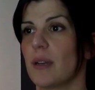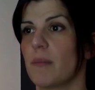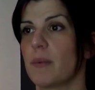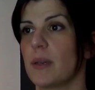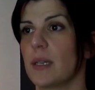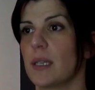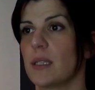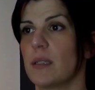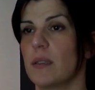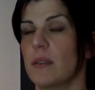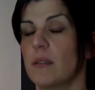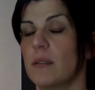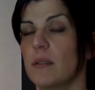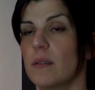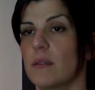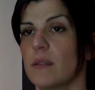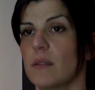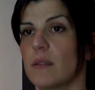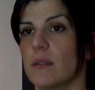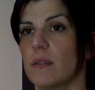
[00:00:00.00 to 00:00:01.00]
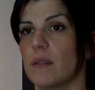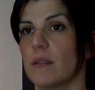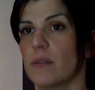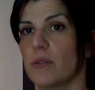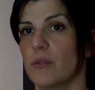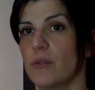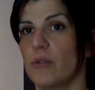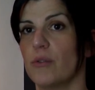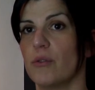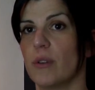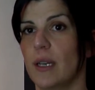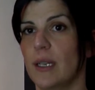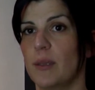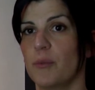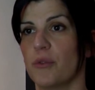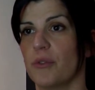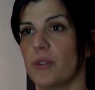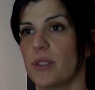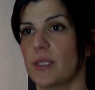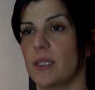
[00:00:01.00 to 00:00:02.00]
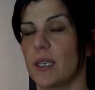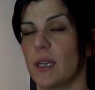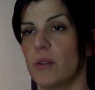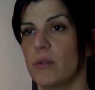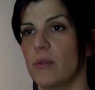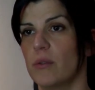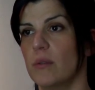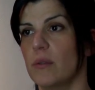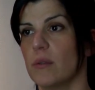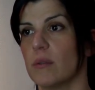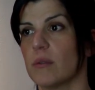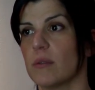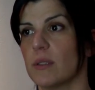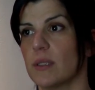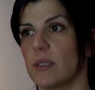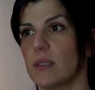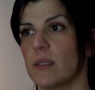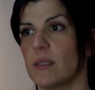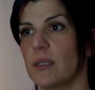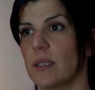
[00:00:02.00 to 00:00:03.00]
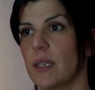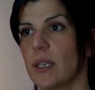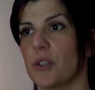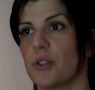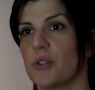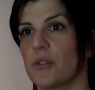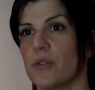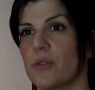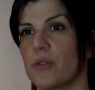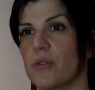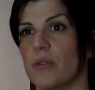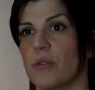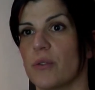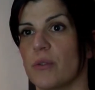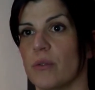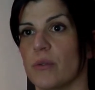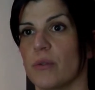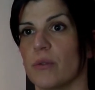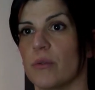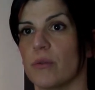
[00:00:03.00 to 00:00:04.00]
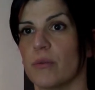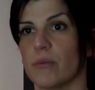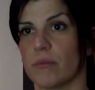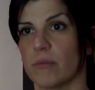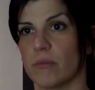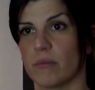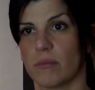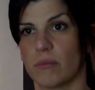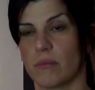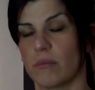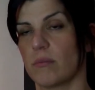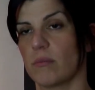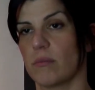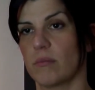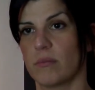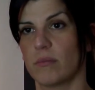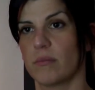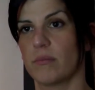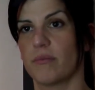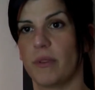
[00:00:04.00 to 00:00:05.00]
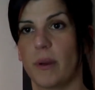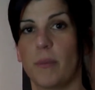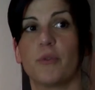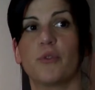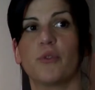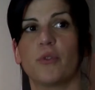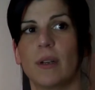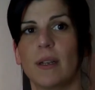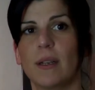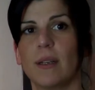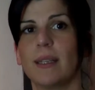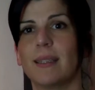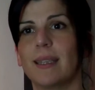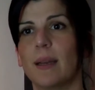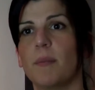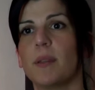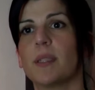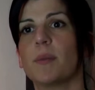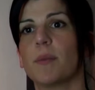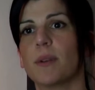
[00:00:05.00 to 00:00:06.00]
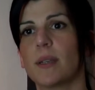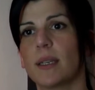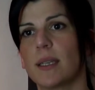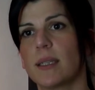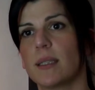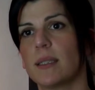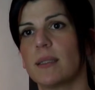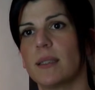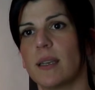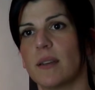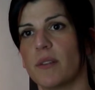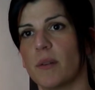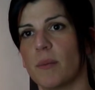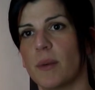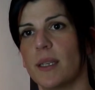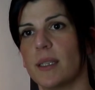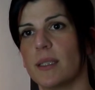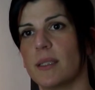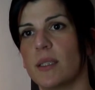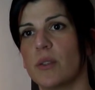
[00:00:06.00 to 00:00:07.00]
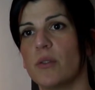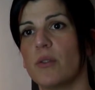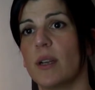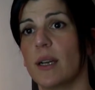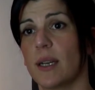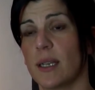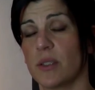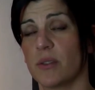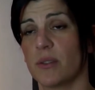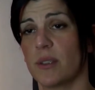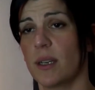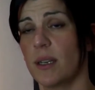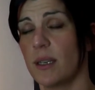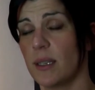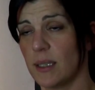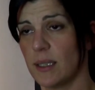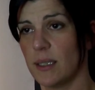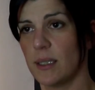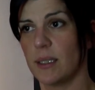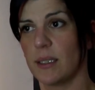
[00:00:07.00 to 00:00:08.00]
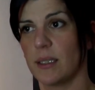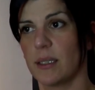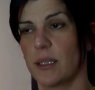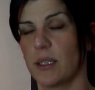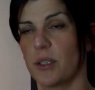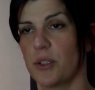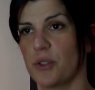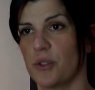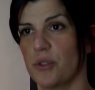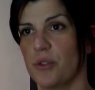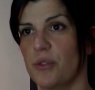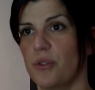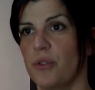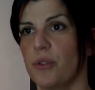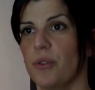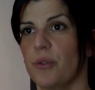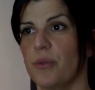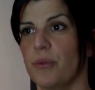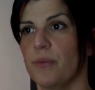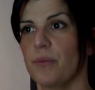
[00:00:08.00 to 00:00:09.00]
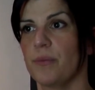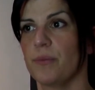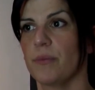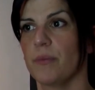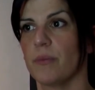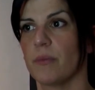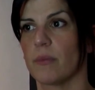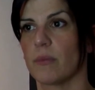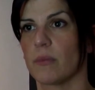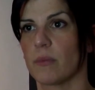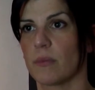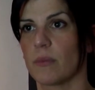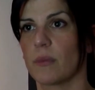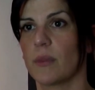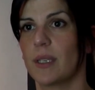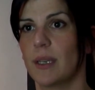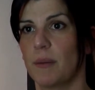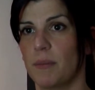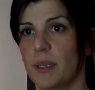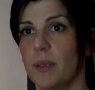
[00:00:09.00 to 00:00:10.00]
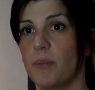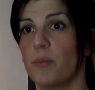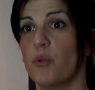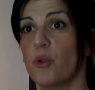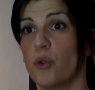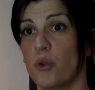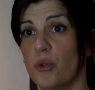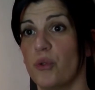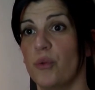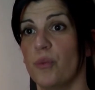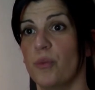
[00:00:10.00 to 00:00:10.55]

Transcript: présent, le rallye de Monte-Carlo, c'était quelque chose de... Enfin, sur l'établissement qui existait avant le de l'Estello, l'Arizona, quelque chose de, hum, qui a amené beaucoup de